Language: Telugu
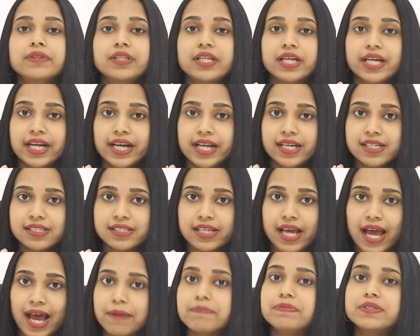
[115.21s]
త్రీ డేస్
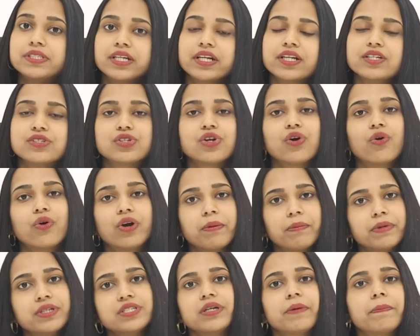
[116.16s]
అబ్స్టినెన్స్లో
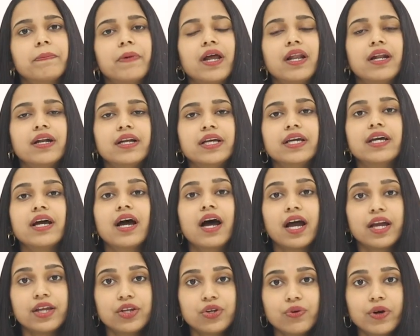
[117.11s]
ఉండమని చెప్పాలండి
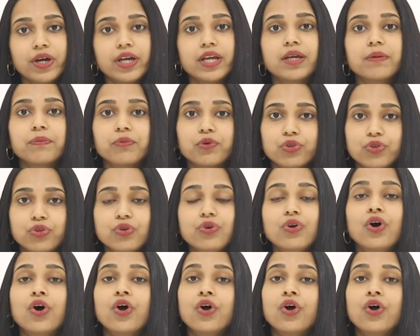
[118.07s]
ఐయుఐకి ముందు